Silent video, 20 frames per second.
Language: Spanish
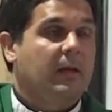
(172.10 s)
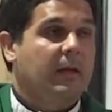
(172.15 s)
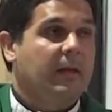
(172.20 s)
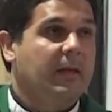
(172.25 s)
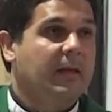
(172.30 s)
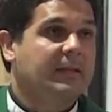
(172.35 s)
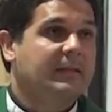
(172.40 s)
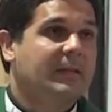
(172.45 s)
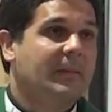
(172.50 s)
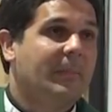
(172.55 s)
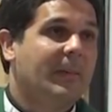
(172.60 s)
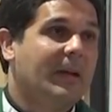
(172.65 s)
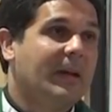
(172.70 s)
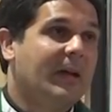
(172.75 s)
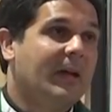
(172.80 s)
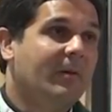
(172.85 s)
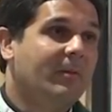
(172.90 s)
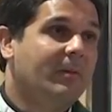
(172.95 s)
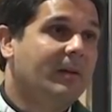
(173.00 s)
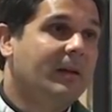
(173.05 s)
Y esa
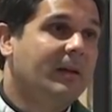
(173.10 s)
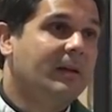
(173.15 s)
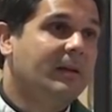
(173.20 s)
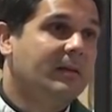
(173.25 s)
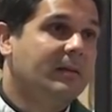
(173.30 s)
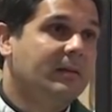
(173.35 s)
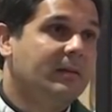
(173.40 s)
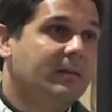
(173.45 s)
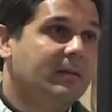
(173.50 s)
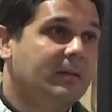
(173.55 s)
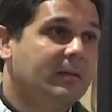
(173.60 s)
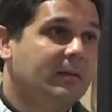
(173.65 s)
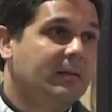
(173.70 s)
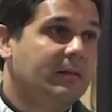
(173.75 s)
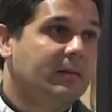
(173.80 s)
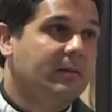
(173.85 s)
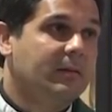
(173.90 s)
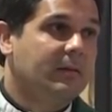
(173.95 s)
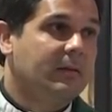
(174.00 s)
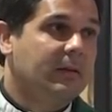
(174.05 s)
palabra
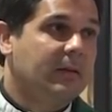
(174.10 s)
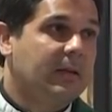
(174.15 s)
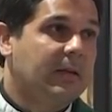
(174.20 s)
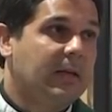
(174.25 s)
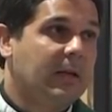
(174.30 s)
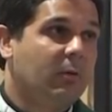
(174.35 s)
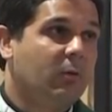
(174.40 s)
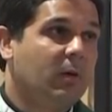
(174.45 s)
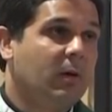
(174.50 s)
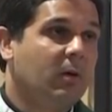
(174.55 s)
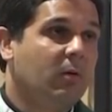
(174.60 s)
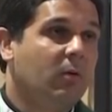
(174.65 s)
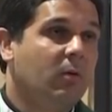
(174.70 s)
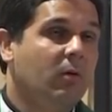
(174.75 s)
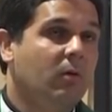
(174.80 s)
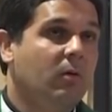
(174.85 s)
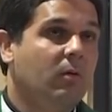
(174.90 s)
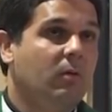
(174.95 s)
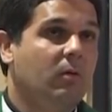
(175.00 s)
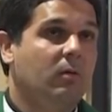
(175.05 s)
que
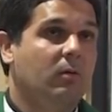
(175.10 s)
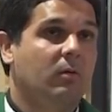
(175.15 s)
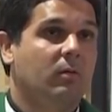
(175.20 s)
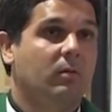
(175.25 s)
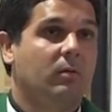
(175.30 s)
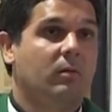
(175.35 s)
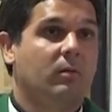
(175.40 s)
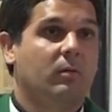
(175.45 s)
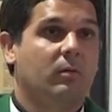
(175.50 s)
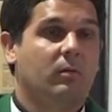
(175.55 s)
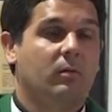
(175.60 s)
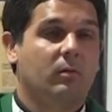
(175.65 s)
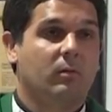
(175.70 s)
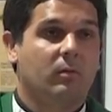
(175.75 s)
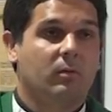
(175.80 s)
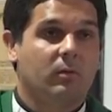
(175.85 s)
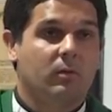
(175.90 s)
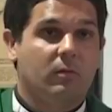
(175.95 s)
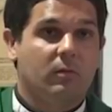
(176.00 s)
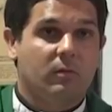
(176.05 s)
luego
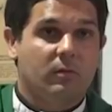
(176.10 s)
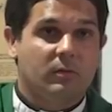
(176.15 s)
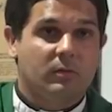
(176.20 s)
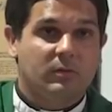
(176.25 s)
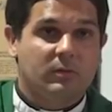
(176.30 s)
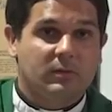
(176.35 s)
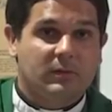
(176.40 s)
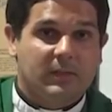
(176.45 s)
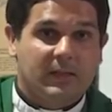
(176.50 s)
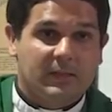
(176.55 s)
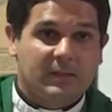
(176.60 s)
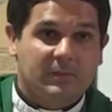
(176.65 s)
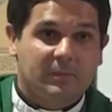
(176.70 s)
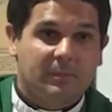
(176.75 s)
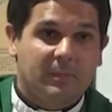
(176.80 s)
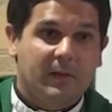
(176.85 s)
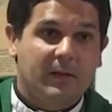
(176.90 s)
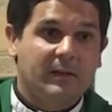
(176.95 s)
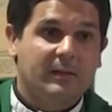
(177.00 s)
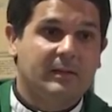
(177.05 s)
se
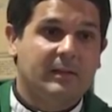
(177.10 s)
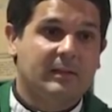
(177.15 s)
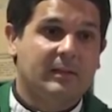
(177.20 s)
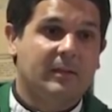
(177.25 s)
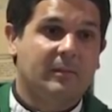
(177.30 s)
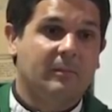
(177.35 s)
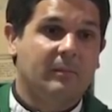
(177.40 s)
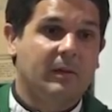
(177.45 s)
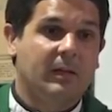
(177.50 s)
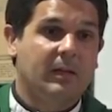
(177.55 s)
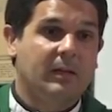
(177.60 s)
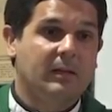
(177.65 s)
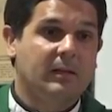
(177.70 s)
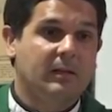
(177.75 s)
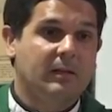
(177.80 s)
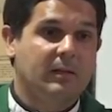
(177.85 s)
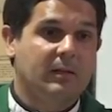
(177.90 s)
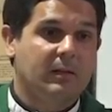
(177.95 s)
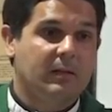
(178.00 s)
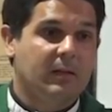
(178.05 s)
expresa también
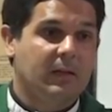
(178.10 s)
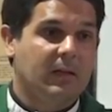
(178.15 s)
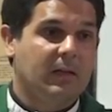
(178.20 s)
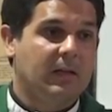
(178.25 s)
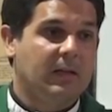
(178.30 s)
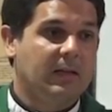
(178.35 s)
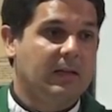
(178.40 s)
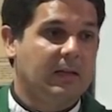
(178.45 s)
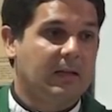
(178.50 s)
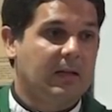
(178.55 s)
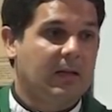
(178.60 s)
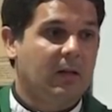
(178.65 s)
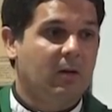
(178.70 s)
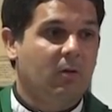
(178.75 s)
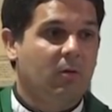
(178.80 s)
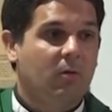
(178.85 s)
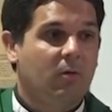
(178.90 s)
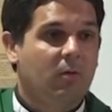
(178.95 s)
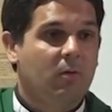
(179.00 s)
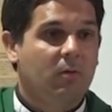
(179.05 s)
en el
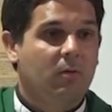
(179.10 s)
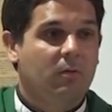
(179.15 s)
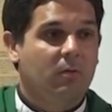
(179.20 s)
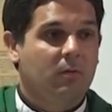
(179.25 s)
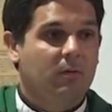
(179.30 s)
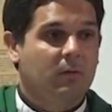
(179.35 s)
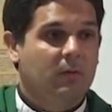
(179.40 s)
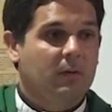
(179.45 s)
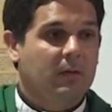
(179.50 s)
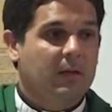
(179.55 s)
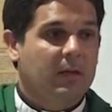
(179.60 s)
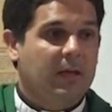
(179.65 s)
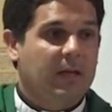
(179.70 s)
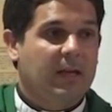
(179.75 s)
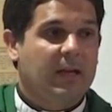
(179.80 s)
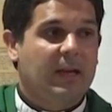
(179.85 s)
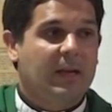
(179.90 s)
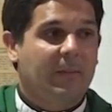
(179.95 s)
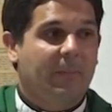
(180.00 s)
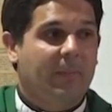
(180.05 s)
Decálogo es
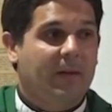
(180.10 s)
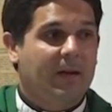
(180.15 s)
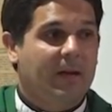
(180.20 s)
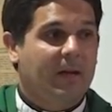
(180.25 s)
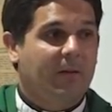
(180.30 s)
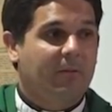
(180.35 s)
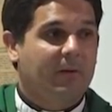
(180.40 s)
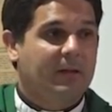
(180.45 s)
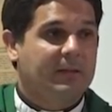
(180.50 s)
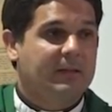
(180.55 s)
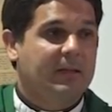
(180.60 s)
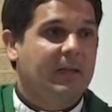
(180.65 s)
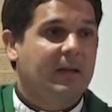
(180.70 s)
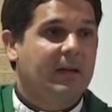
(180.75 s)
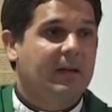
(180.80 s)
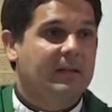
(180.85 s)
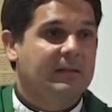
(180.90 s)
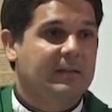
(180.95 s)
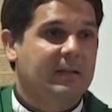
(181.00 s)
la palabra eterna